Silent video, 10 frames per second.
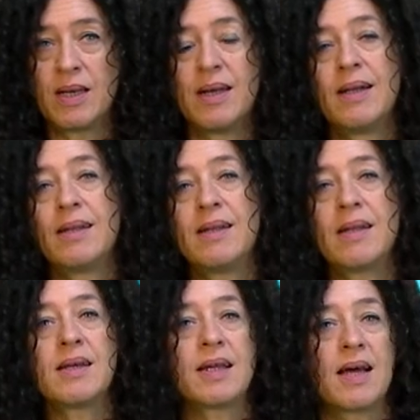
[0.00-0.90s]
L'idea di
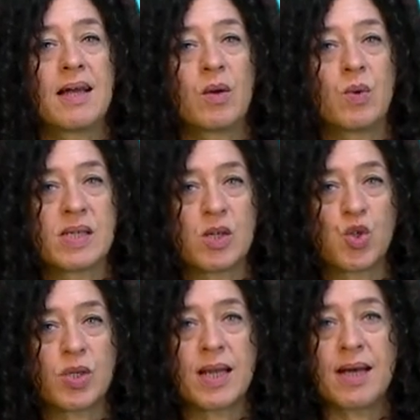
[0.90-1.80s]
creare questa
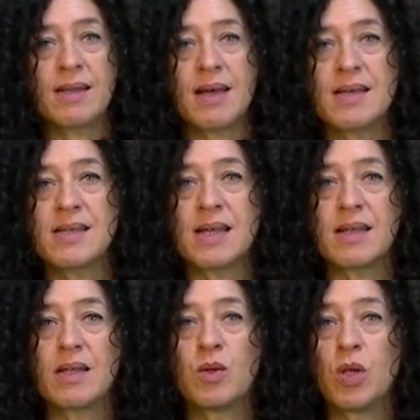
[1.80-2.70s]
giornata è stata
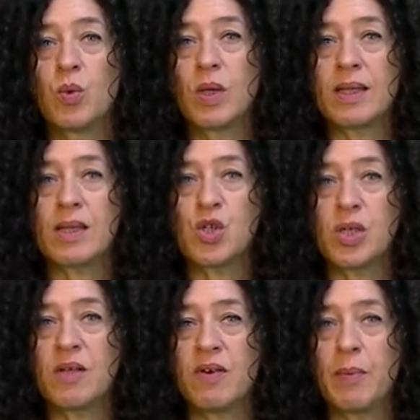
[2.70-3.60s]
di un'educatrice di
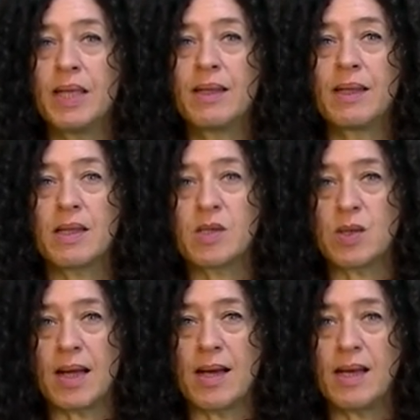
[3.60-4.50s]
fama
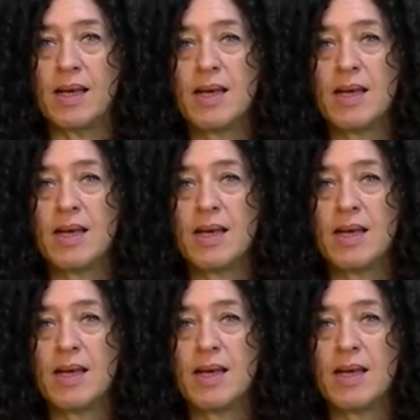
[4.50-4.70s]
internazionale